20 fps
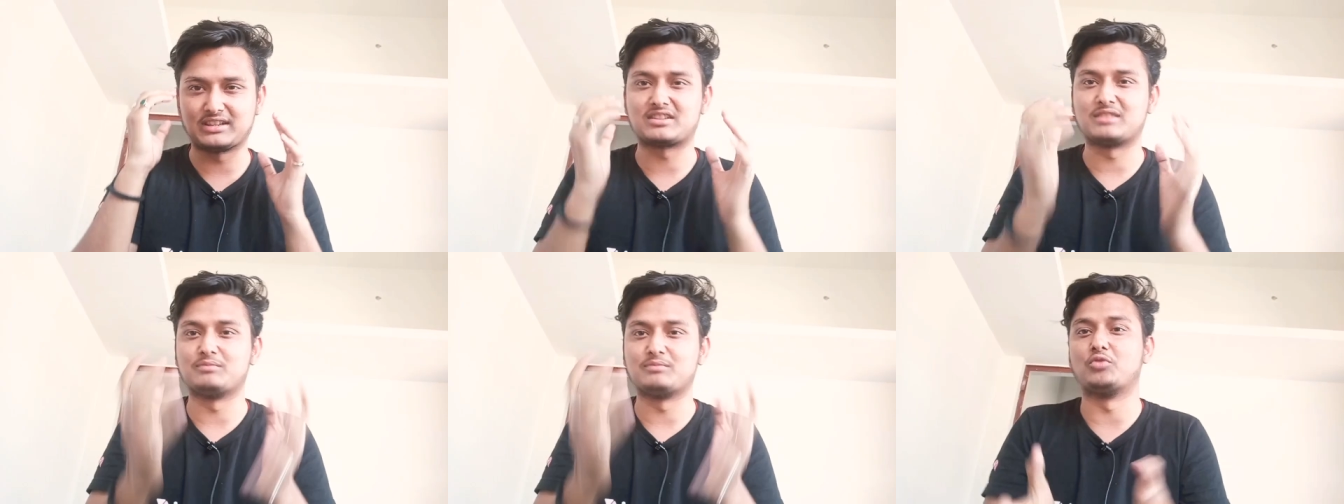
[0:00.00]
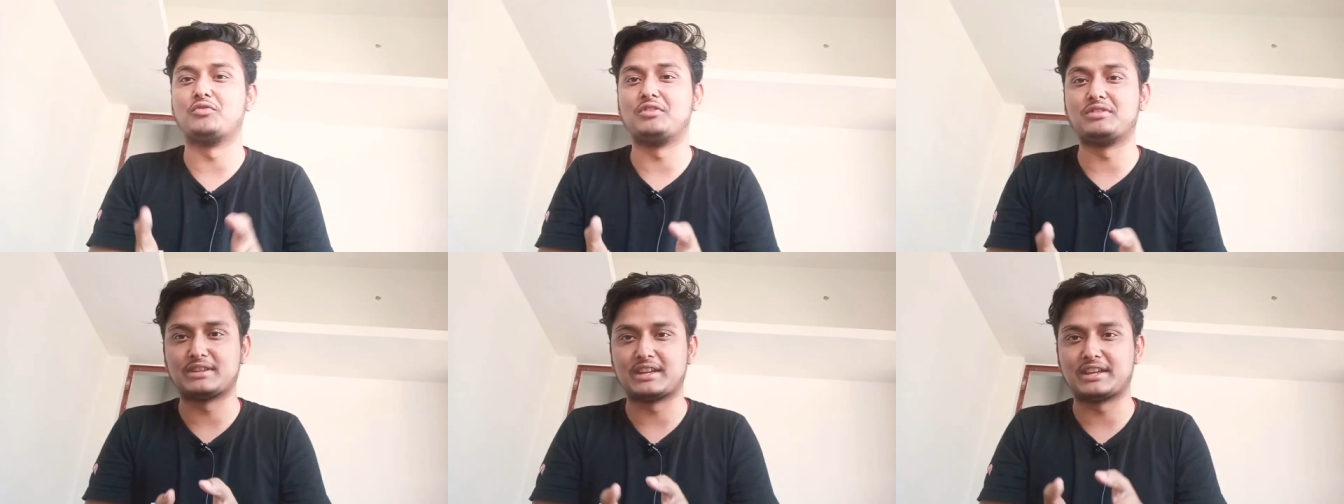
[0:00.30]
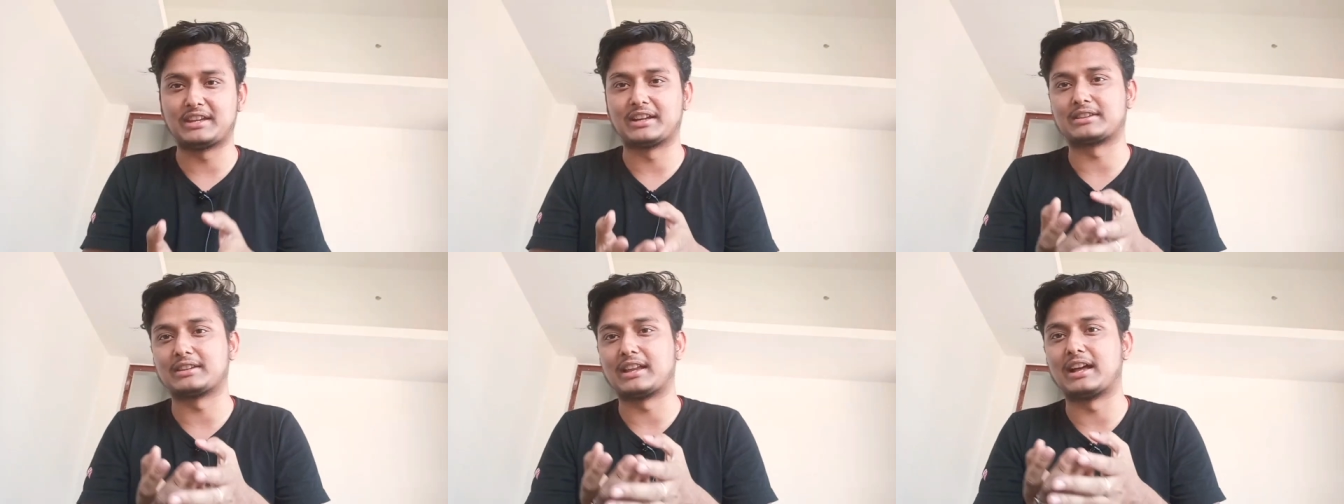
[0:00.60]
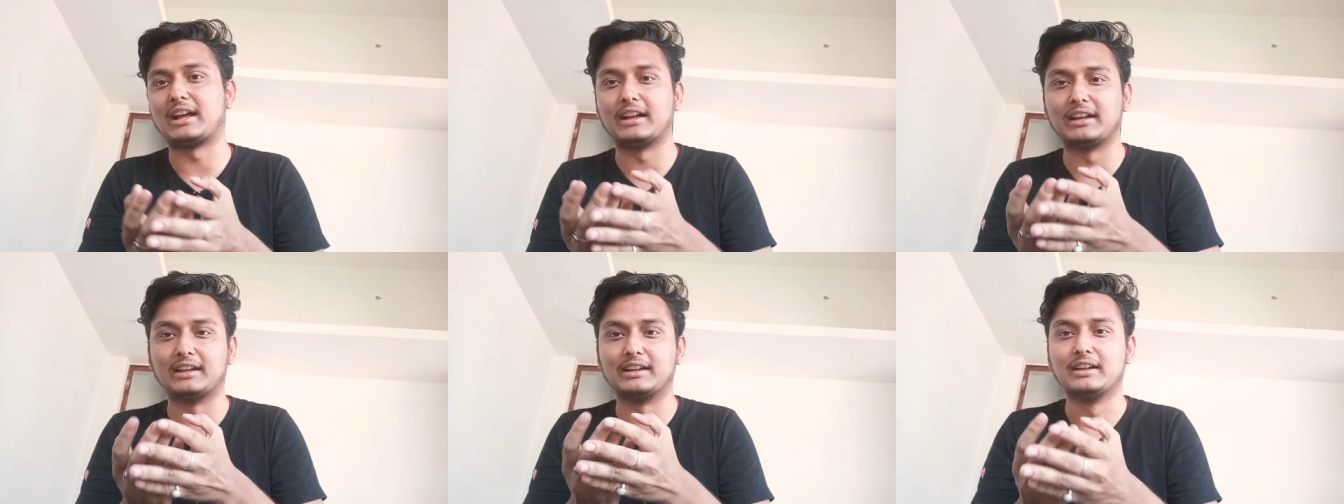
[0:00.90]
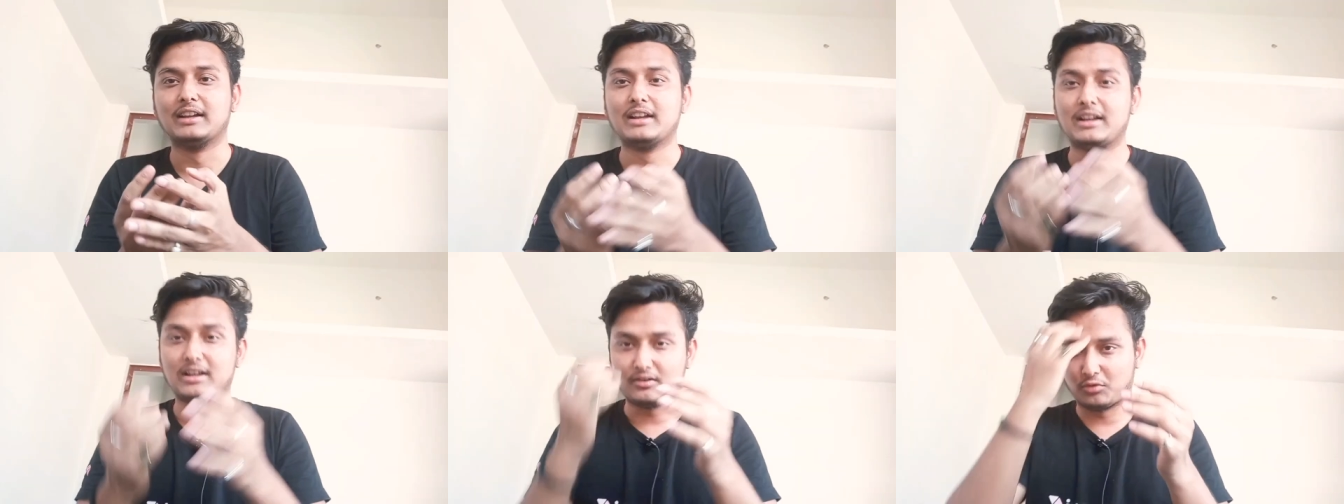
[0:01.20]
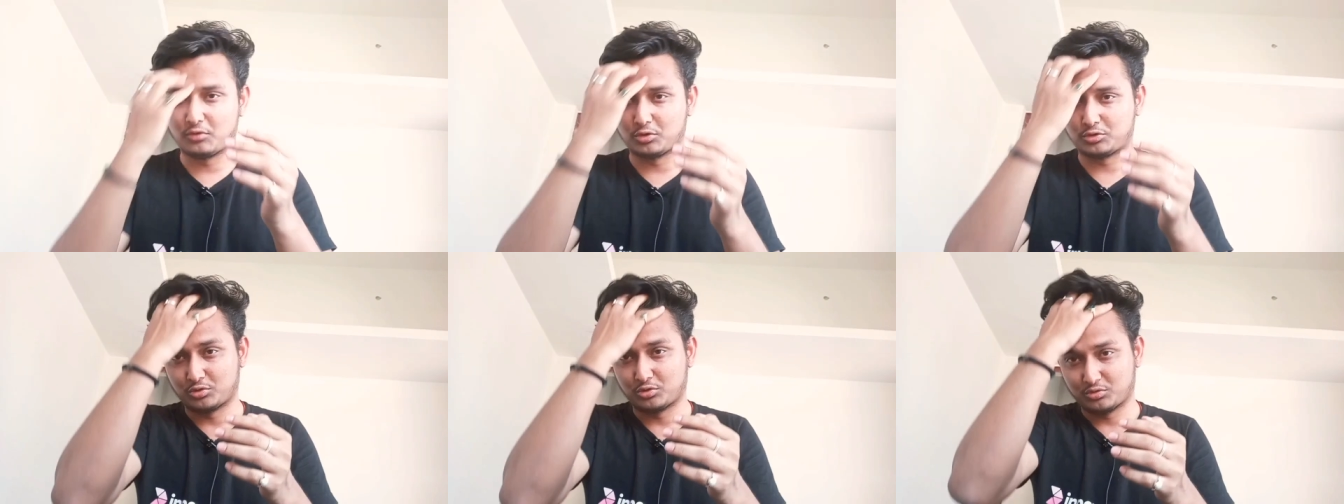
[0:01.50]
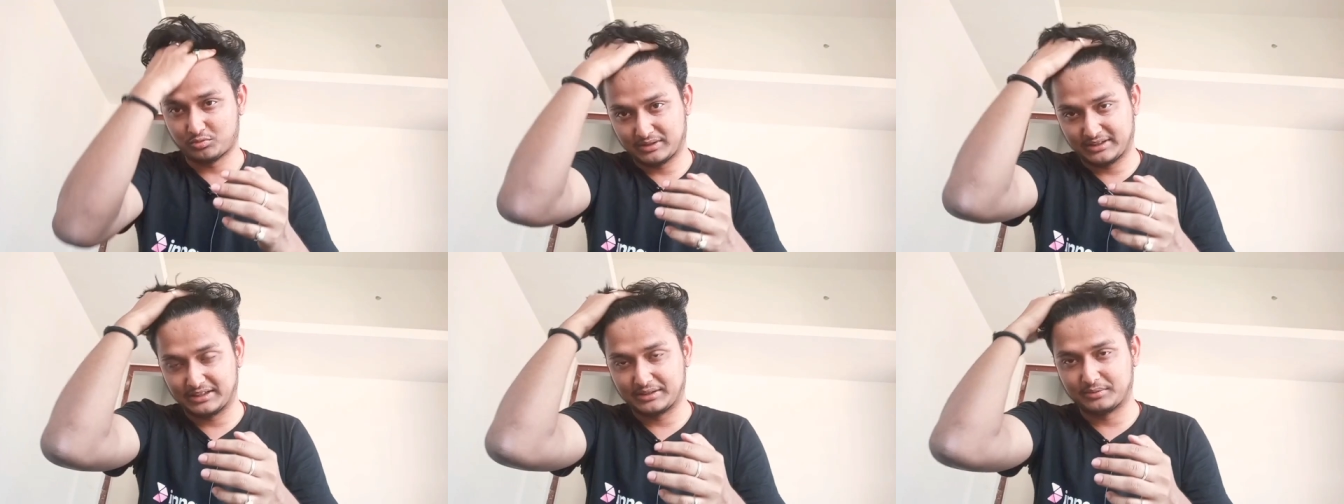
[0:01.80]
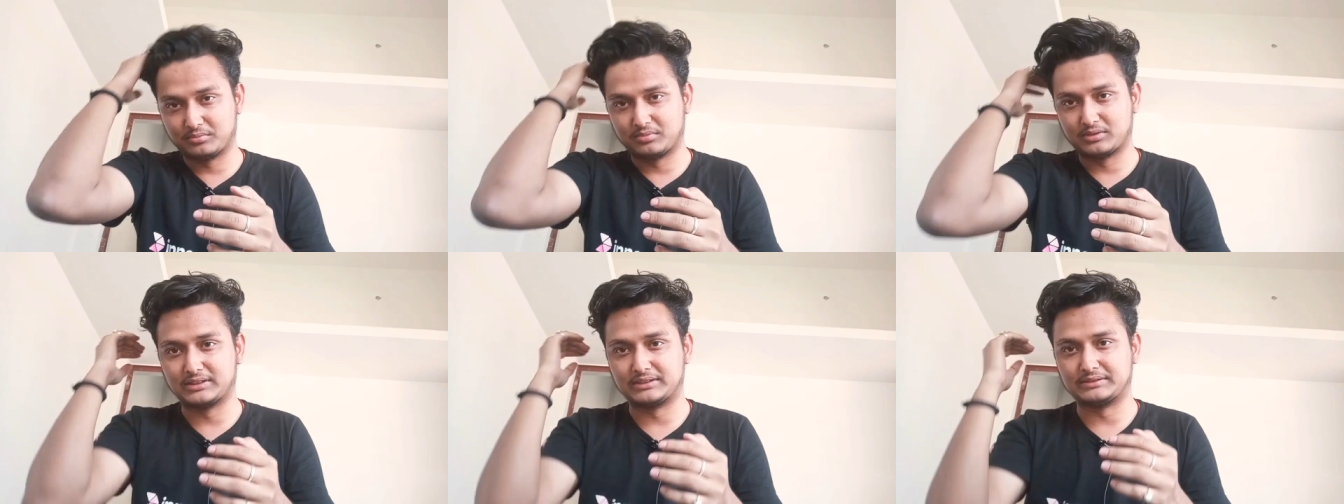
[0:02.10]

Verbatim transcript: अच्छी मूवीज़ नहीं करता है वो तो मतलब